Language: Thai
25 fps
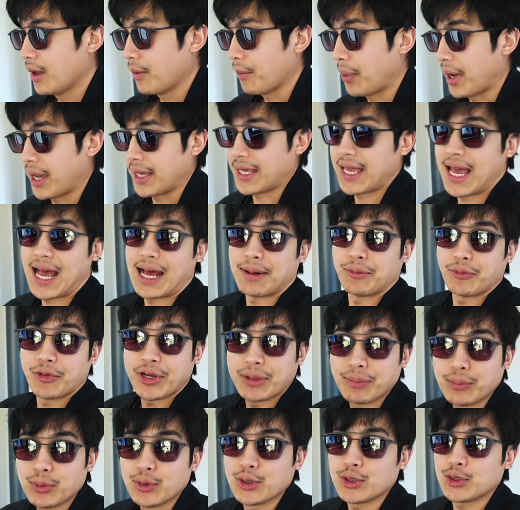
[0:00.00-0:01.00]
พยายามรี
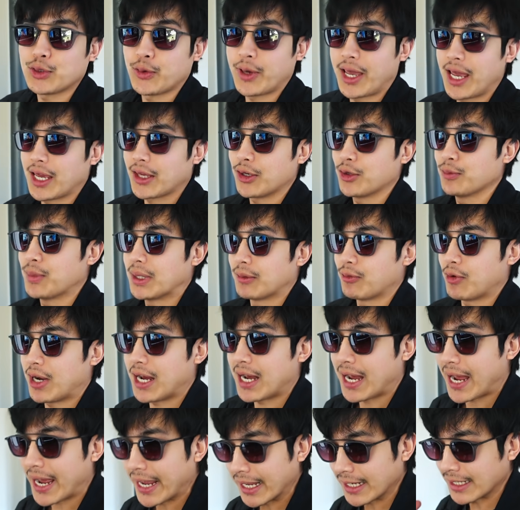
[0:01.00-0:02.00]
บูตตัวเองอยู่แบบว่า
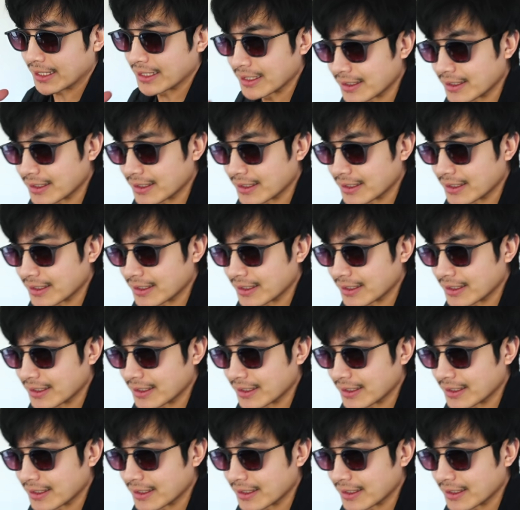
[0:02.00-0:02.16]
ให้